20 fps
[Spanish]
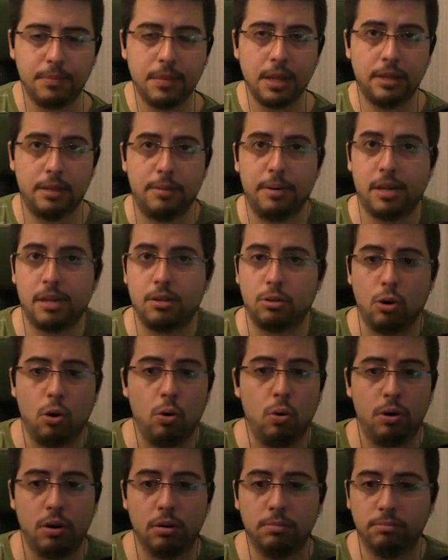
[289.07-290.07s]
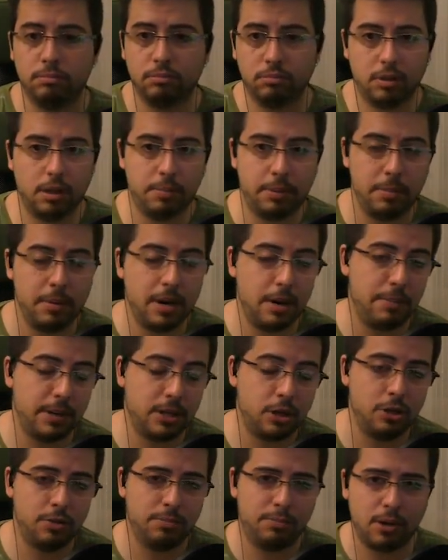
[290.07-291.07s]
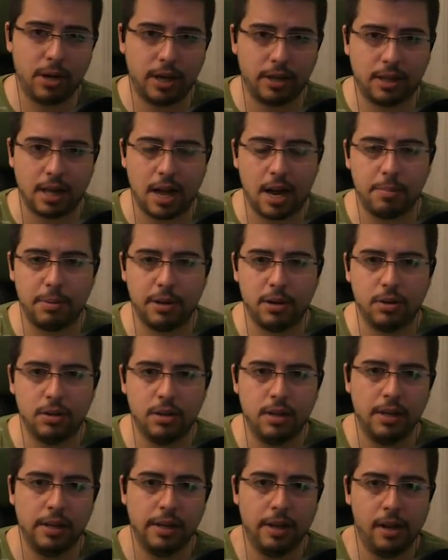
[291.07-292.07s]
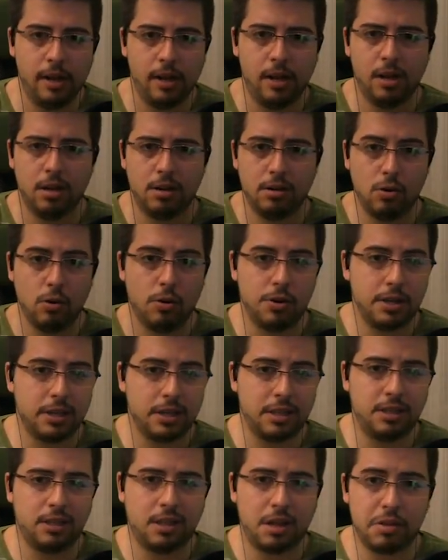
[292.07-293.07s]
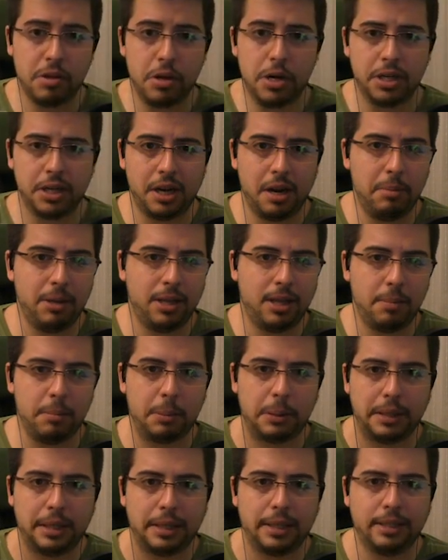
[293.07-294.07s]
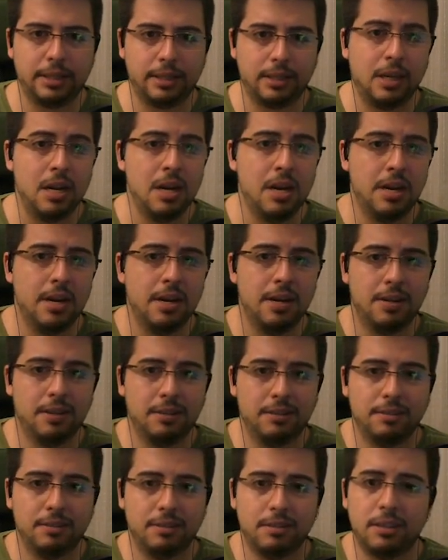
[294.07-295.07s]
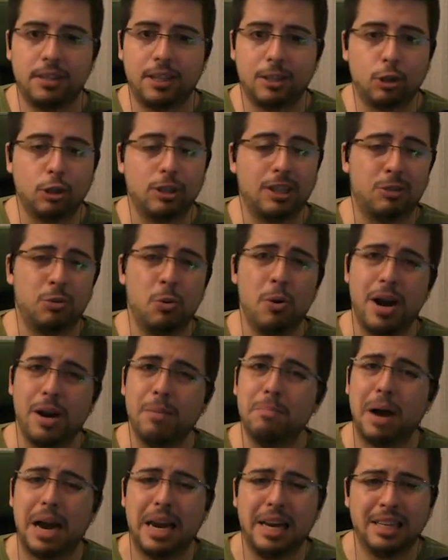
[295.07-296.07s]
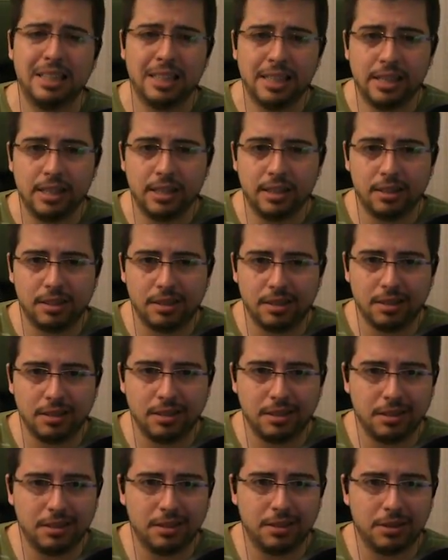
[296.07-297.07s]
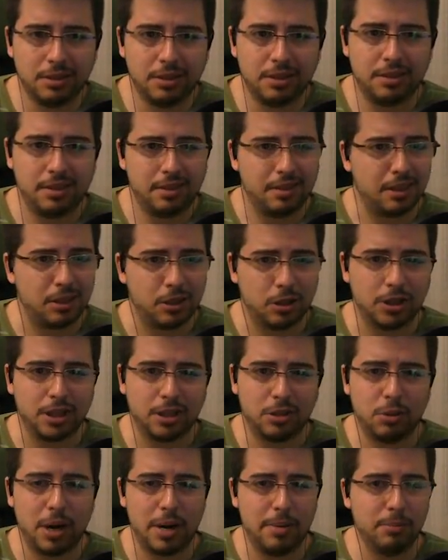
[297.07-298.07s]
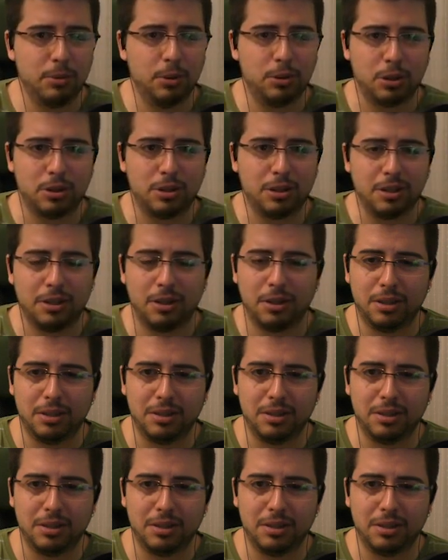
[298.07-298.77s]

De verdad, os lo juro. De primera impresión, pues tal, pero... Luego en esas situaciones límite, pues... Esas cosas unen, ¿vale? Esas cosas unen mucho, tío,